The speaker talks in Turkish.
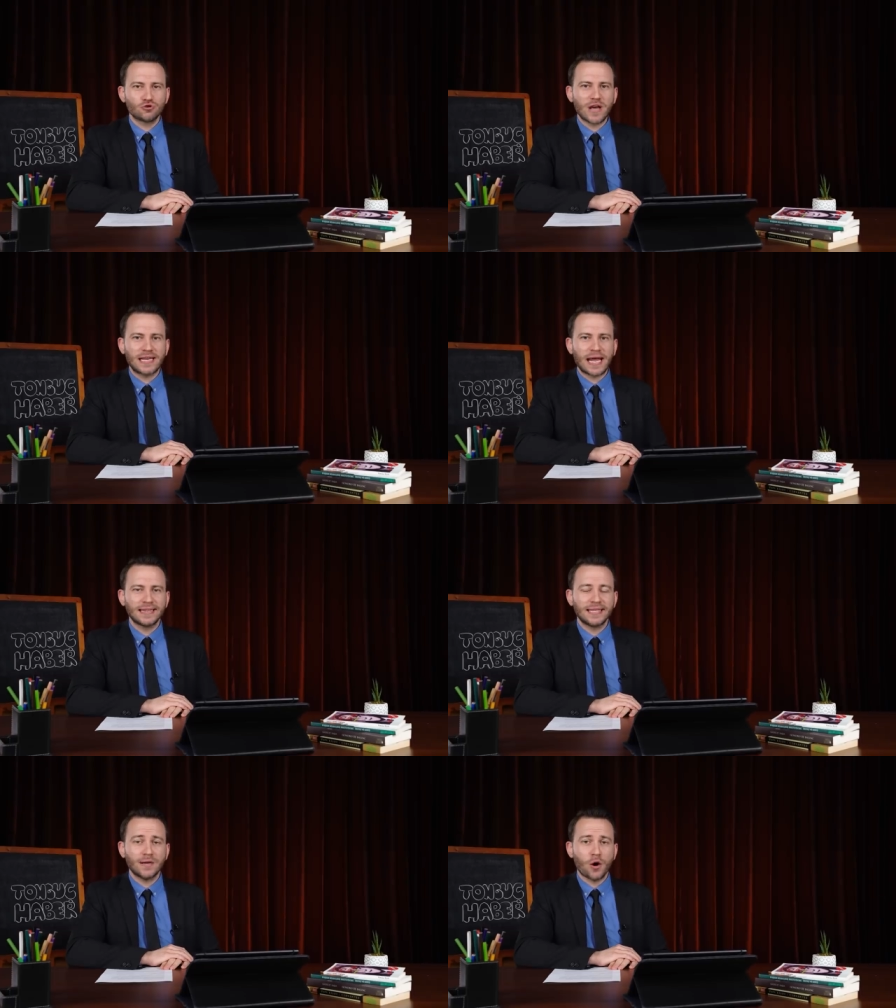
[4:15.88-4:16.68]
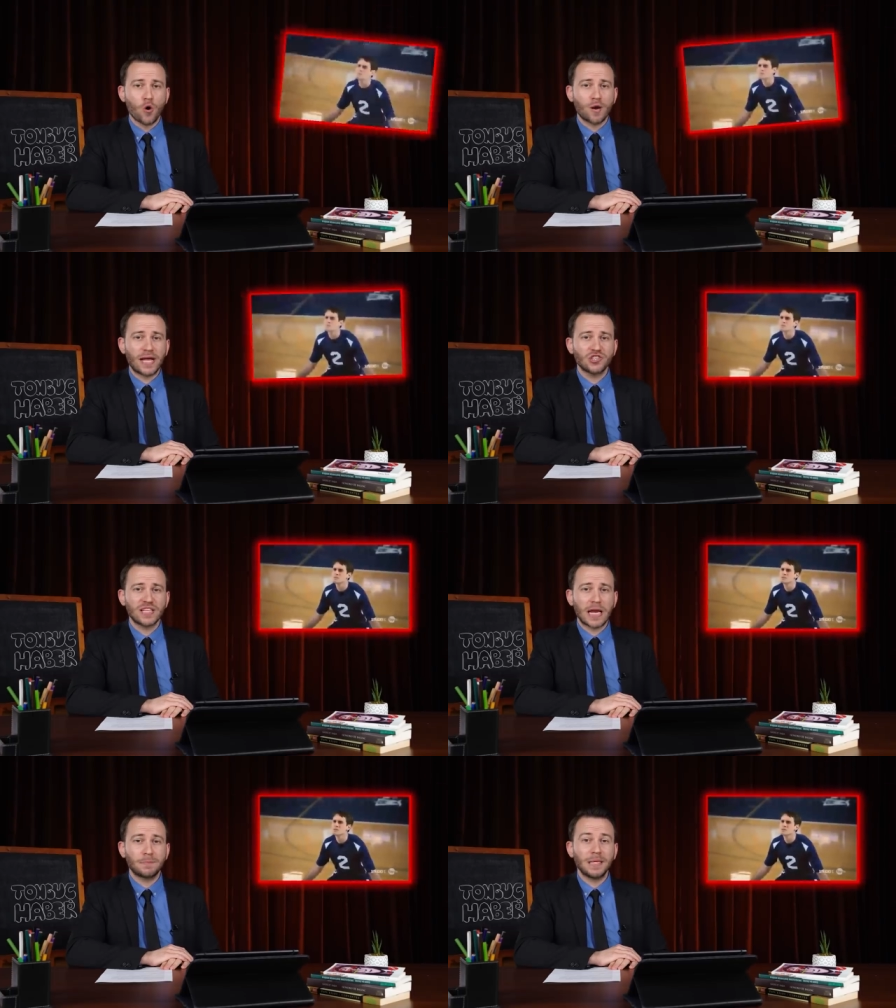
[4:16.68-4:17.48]
düzenlendi.
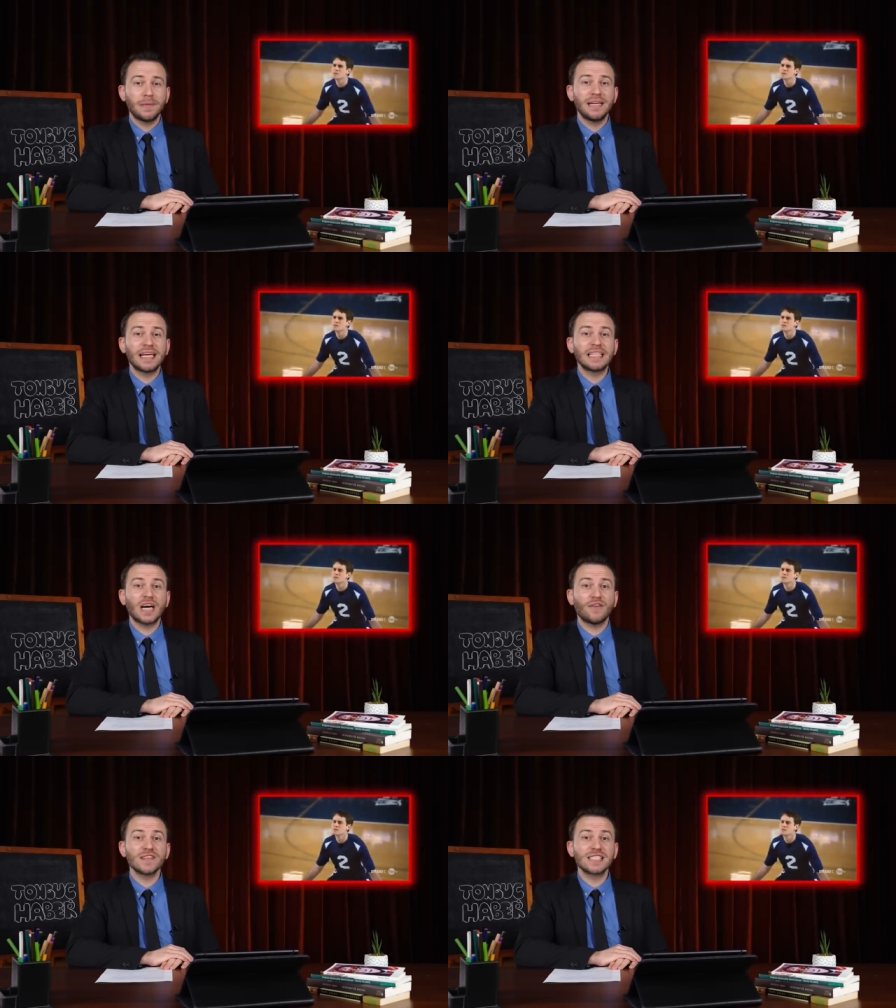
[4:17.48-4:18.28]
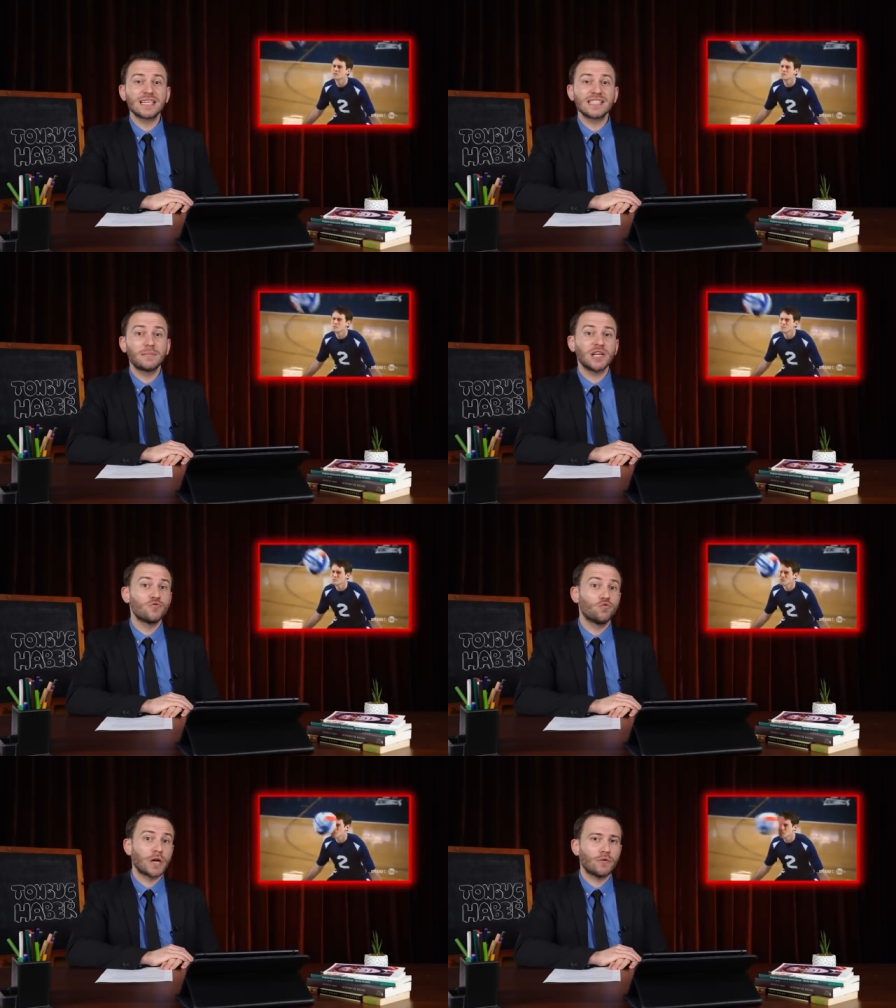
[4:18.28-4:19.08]
Öğrenciler birbirlerinin kafasına
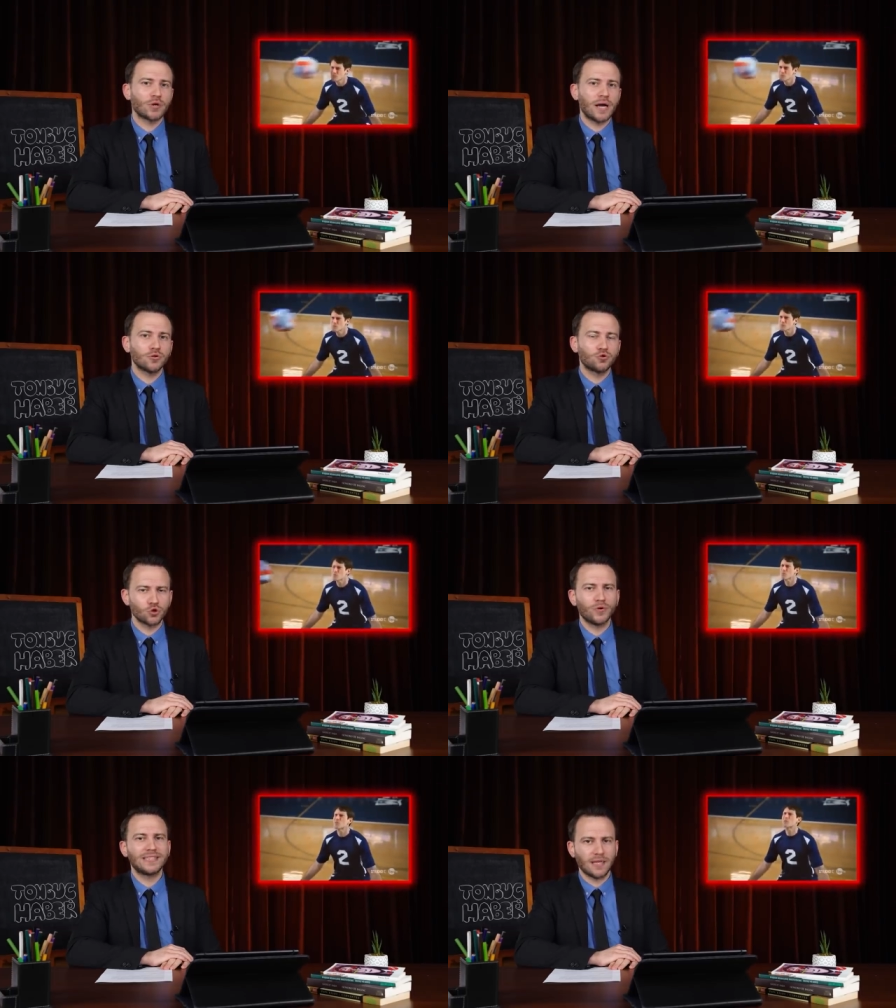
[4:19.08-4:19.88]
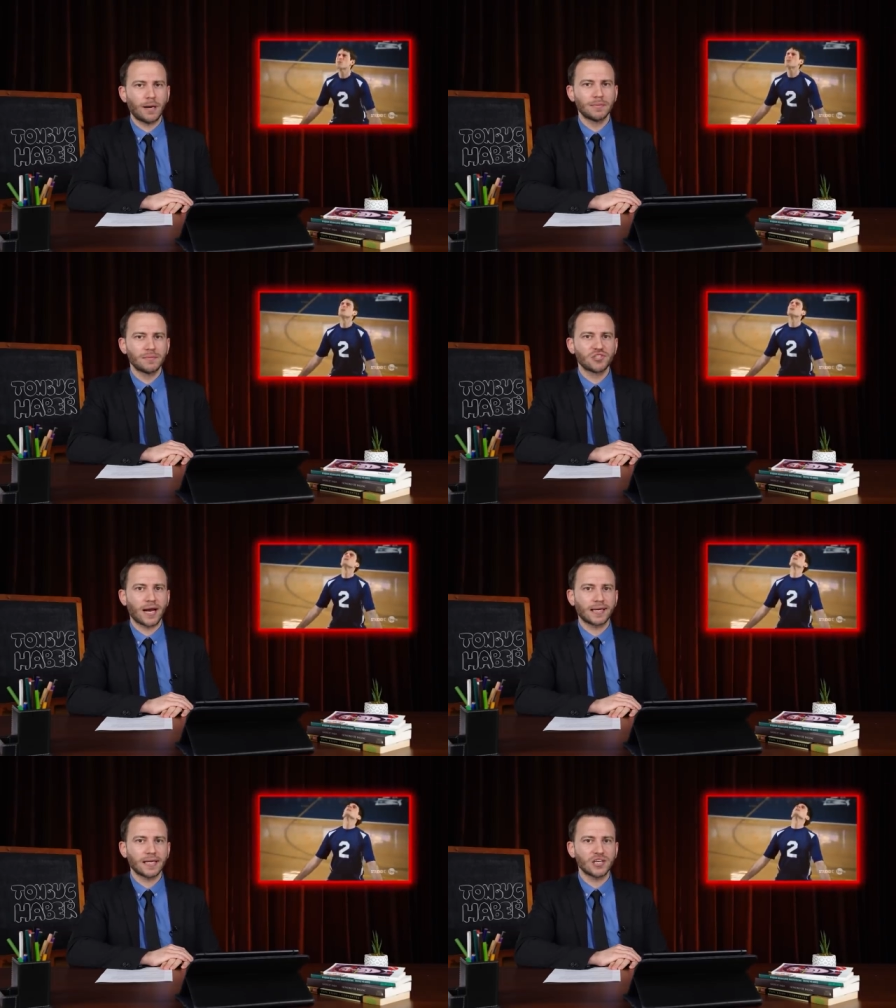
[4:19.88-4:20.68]
smaç vura vura turnuvayı tamamlamış
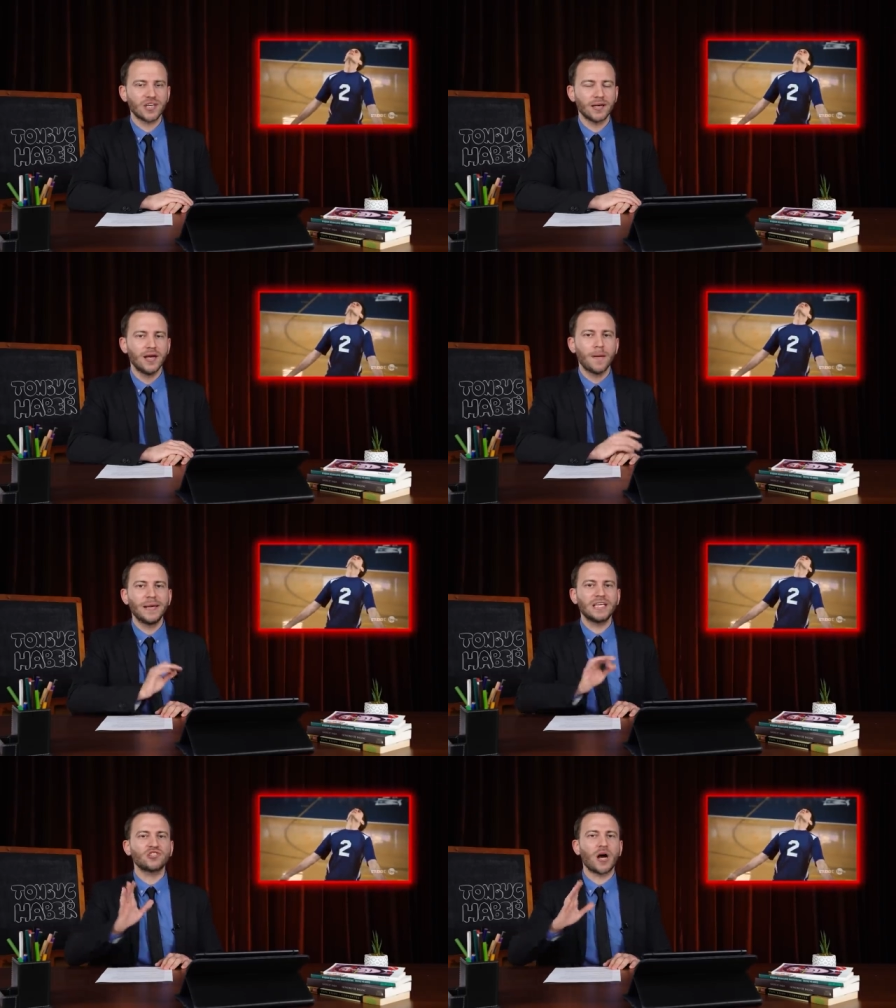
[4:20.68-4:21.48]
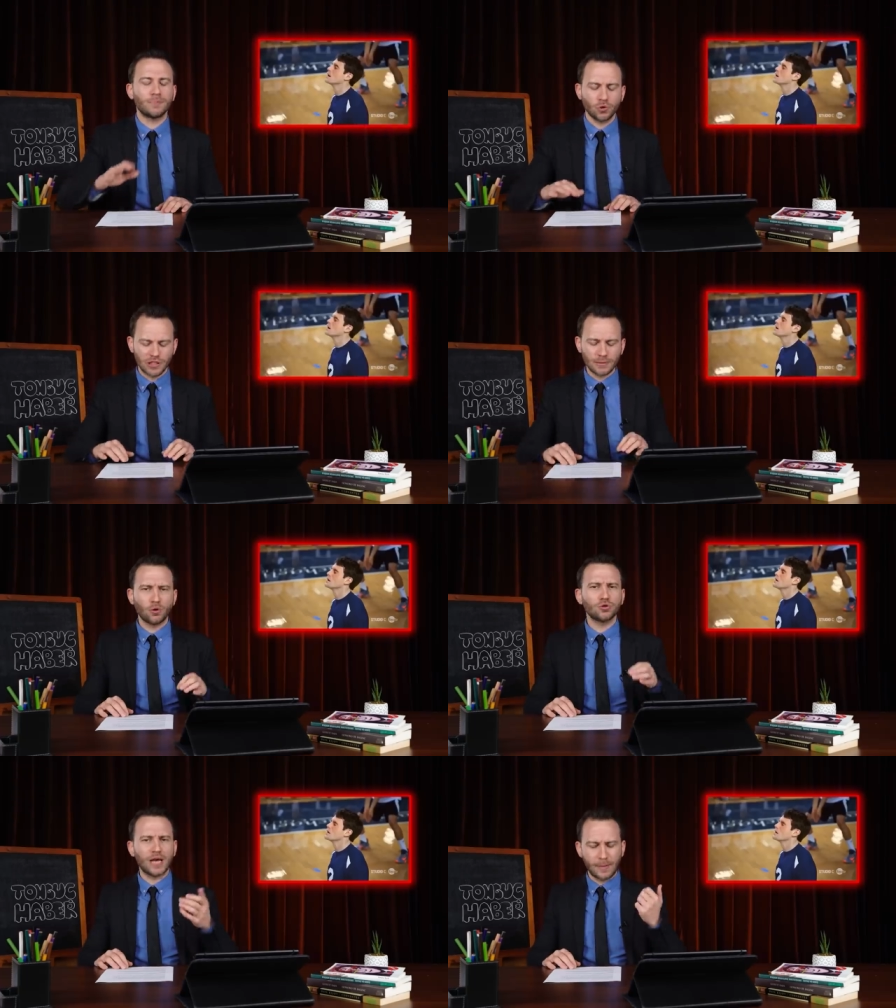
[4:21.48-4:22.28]
arkadaşlar. Peki şampiyon kim
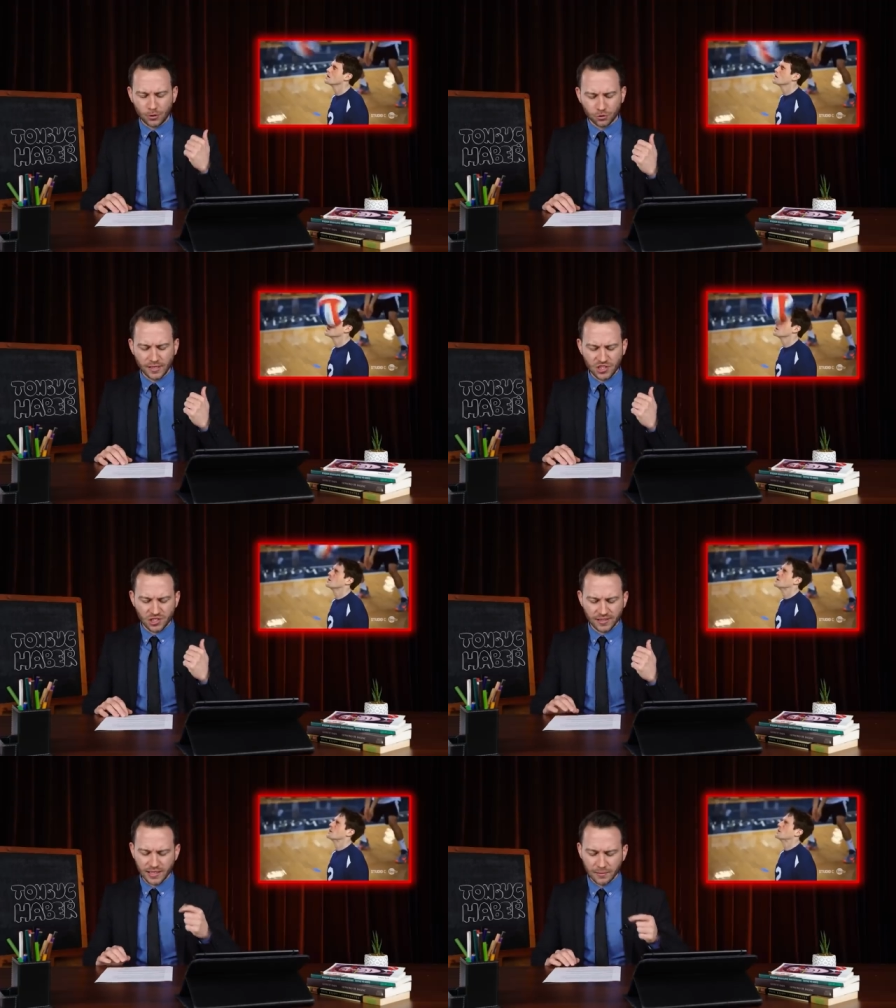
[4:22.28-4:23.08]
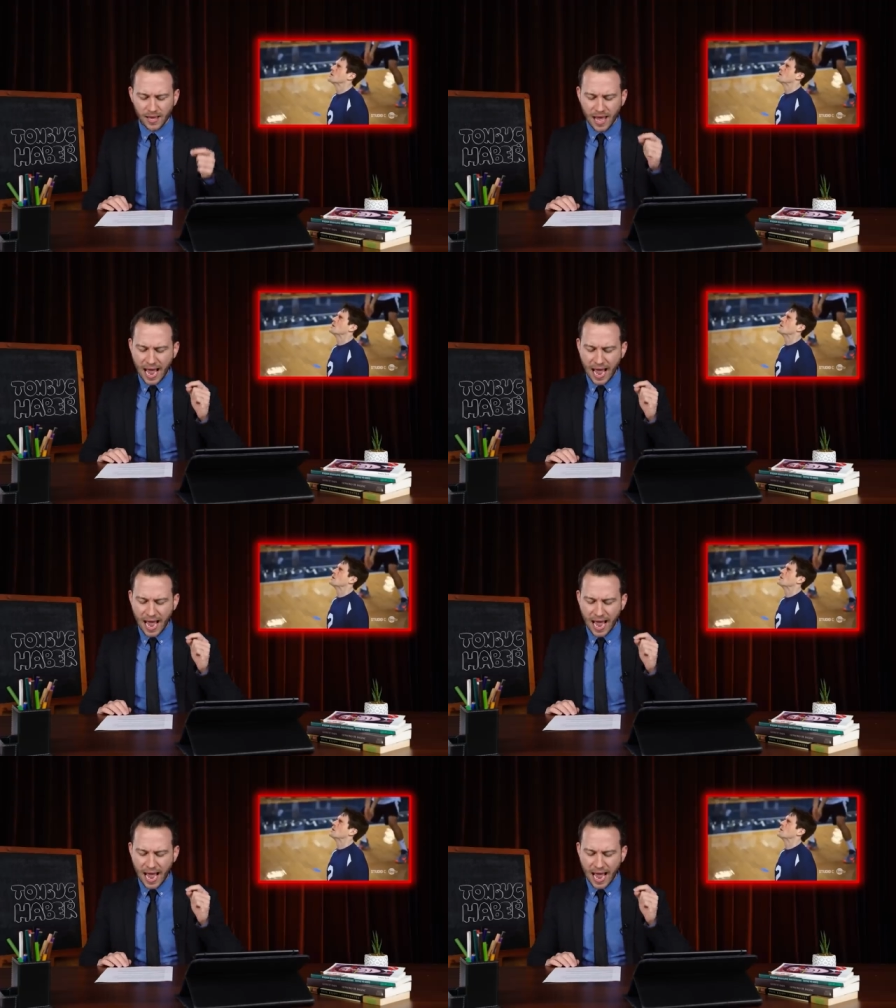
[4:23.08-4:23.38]
oldu? Hemen onu da açıklayalım.